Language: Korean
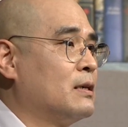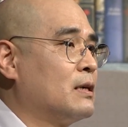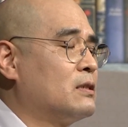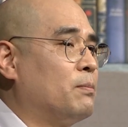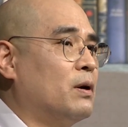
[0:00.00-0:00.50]

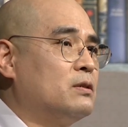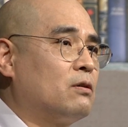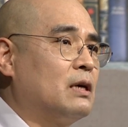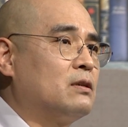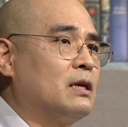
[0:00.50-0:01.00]
그래서
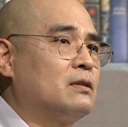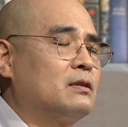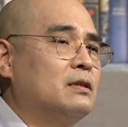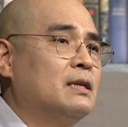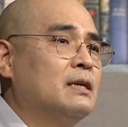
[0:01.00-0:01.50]
번역
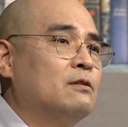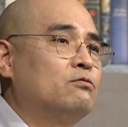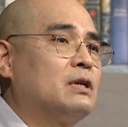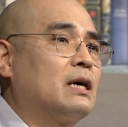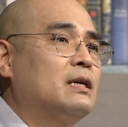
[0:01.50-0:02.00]
과정에서는
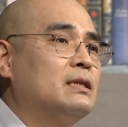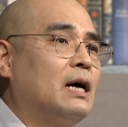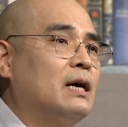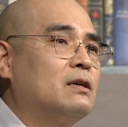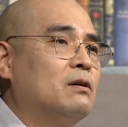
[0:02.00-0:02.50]
우리가
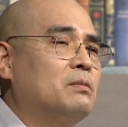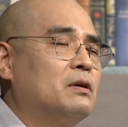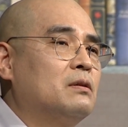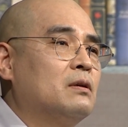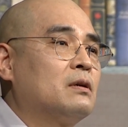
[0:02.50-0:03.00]
크다
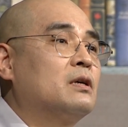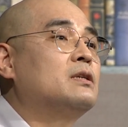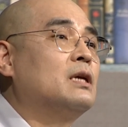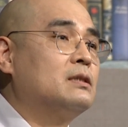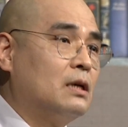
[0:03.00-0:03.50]
이러면
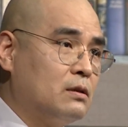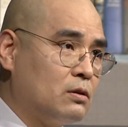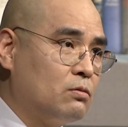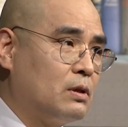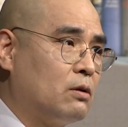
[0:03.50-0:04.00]
클 태자를
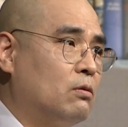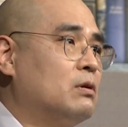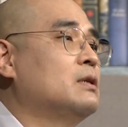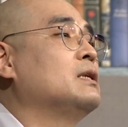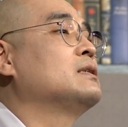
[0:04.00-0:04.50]
써도
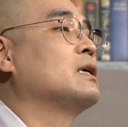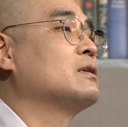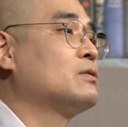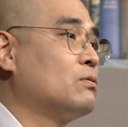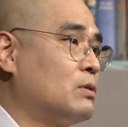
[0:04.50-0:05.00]
되고 큰
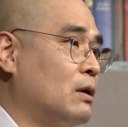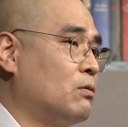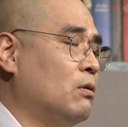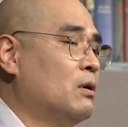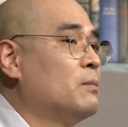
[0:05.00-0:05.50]
대자를 써도
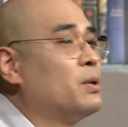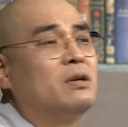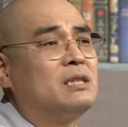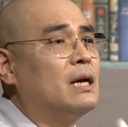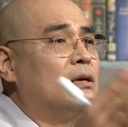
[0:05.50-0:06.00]
되고
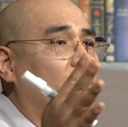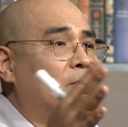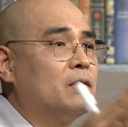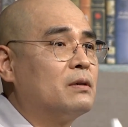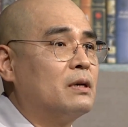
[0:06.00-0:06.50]
별 차이가
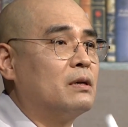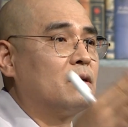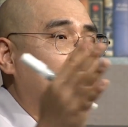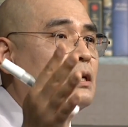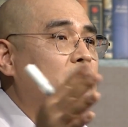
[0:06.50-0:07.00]
없는
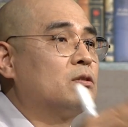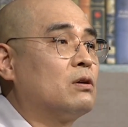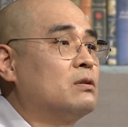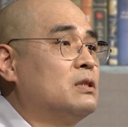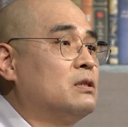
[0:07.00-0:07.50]
거예요. 그래서
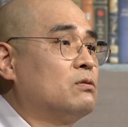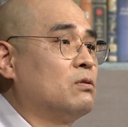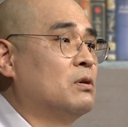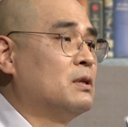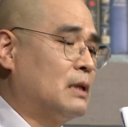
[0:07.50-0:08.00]
저런
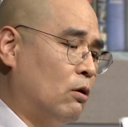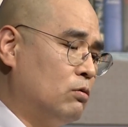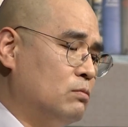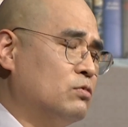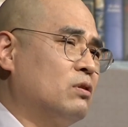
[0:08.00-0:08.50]
식으로
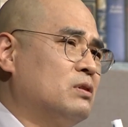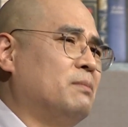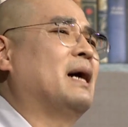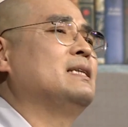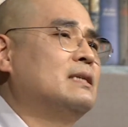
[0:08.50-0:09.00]
나오는
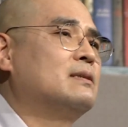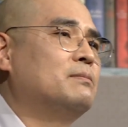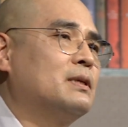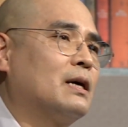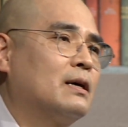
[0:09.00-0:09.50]
문헌들이 많이
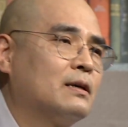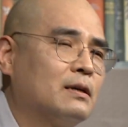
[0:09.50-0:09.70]
있습니다.